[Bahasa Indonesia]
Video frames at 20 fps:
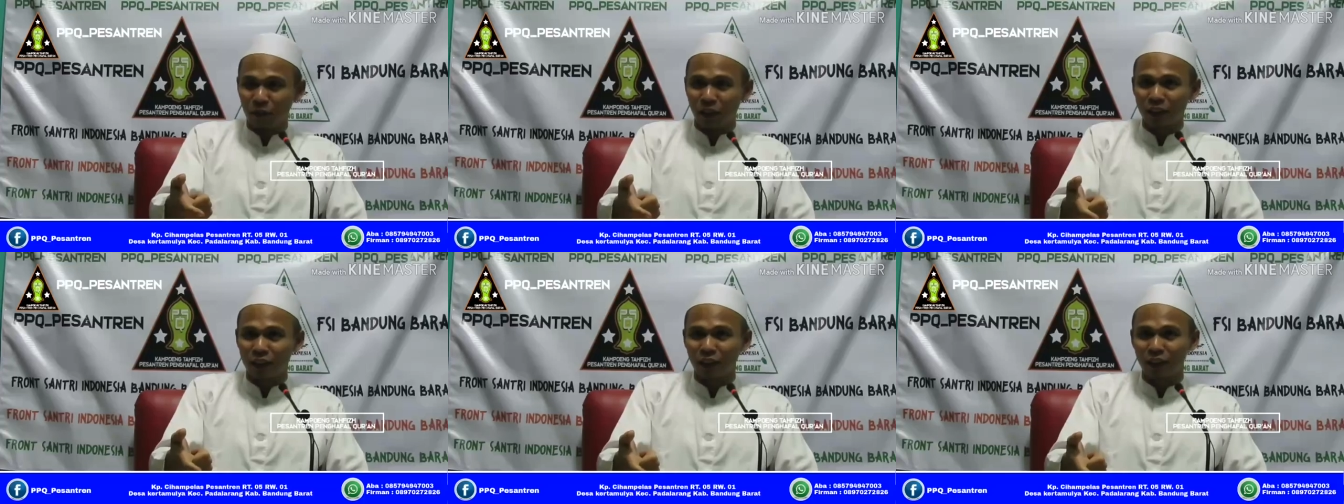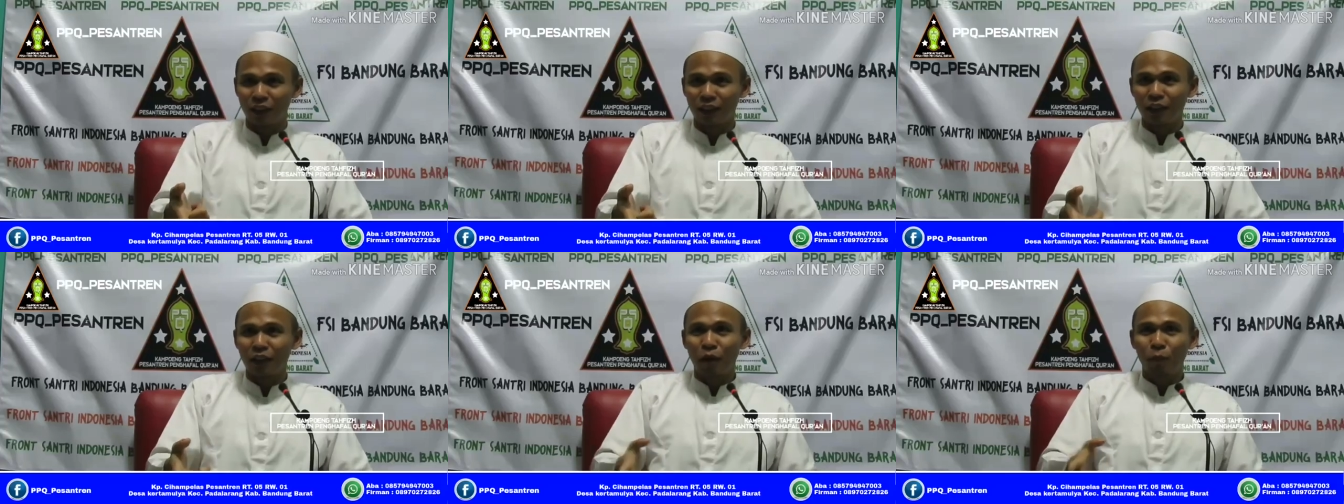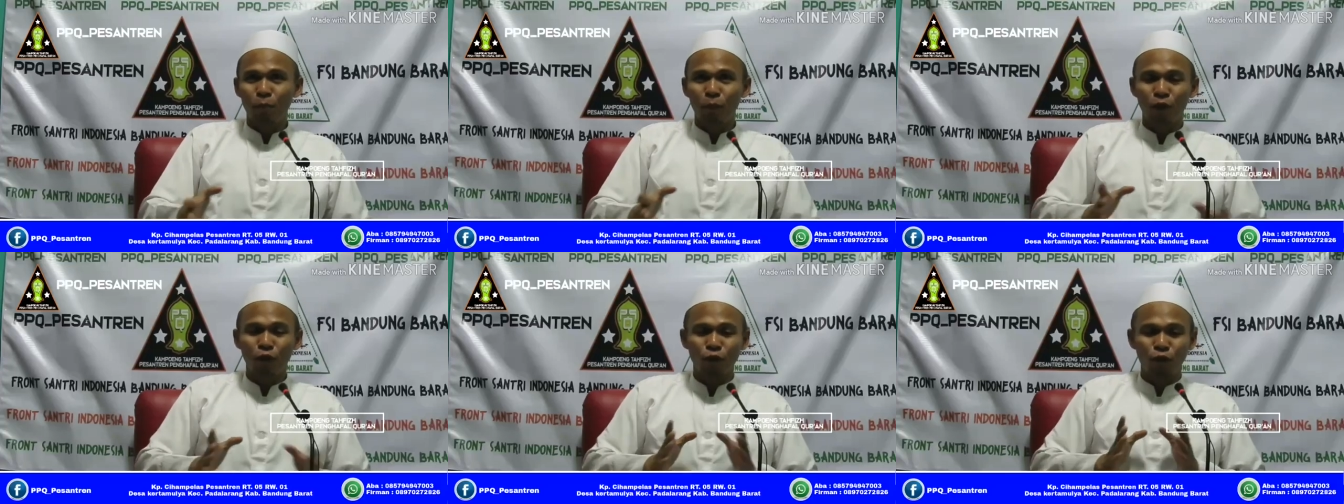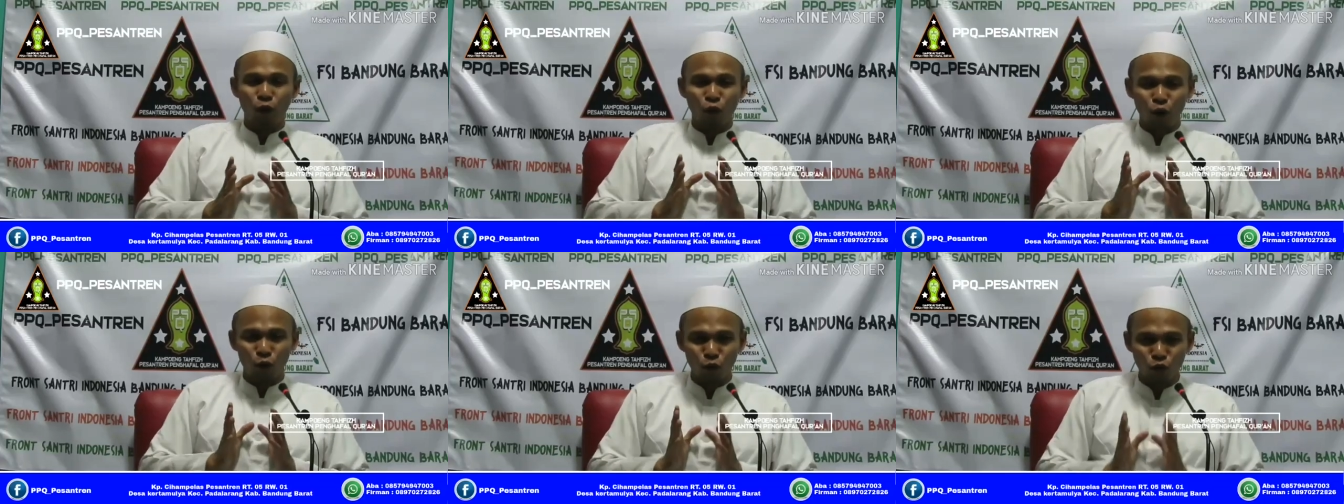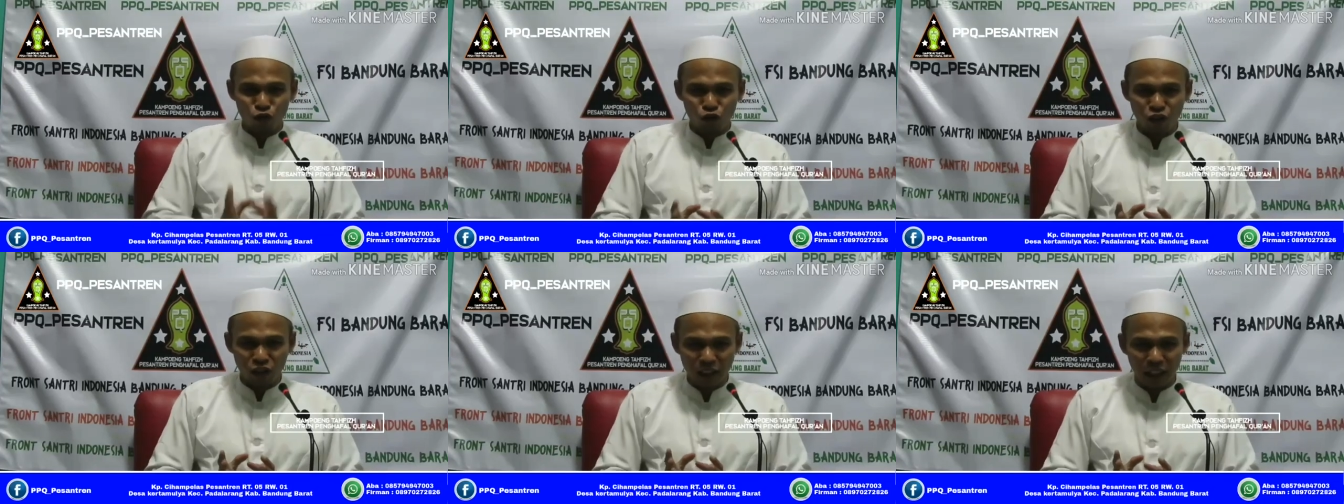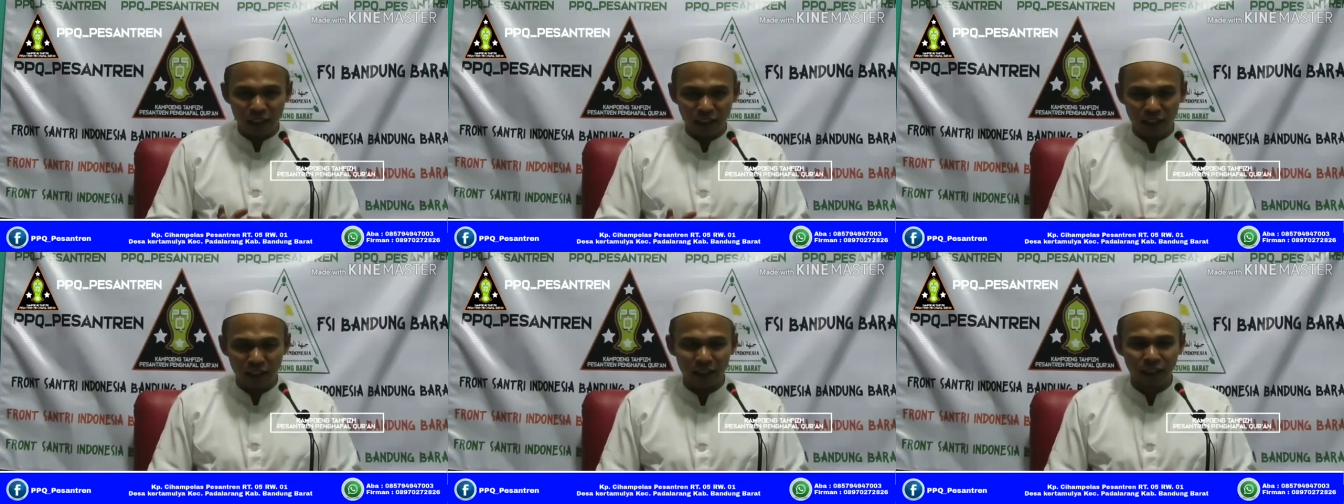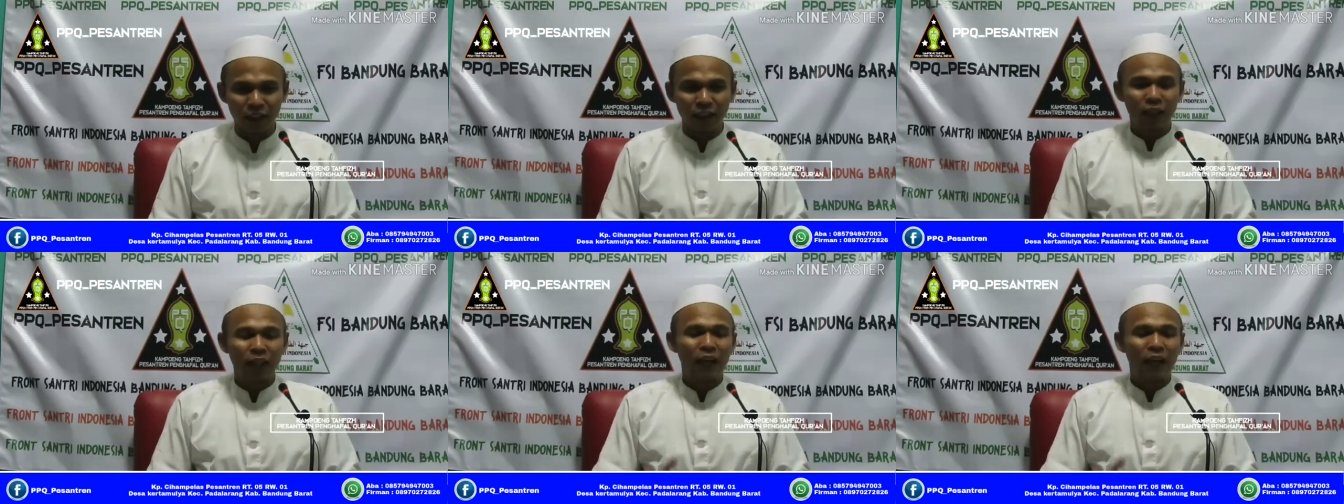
berarti menfokuskan